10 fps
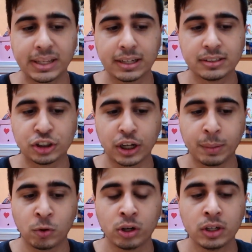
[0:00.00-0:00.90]

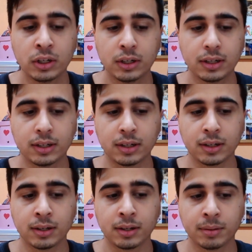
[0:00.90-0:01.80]
diciamo,
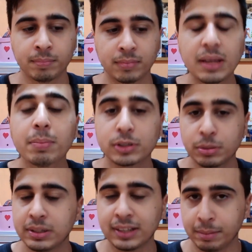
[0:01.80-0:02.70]
eh,
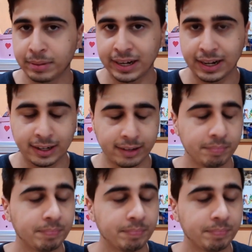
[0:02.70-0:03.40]
impossibilità di parlarne.